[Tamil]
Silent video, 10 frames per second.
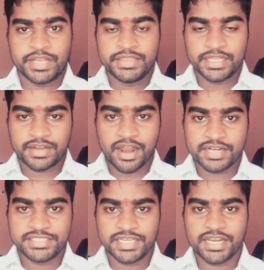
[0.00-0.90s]
இந்த
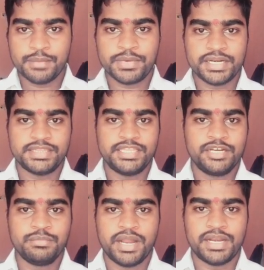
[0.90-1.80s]
காட்சியெல்லாம் கண்ட
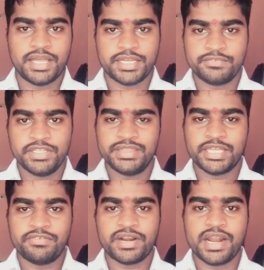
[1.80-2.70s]
திருமால் அதாவது
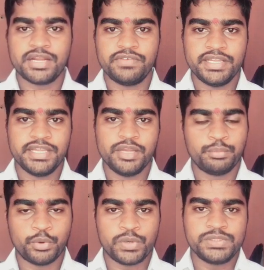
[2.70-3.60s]
தவறான வழியில்
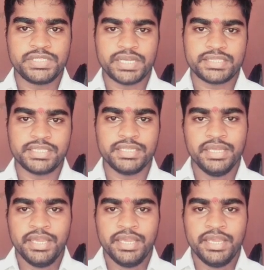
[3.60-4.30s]
பொருள் சேர்த்து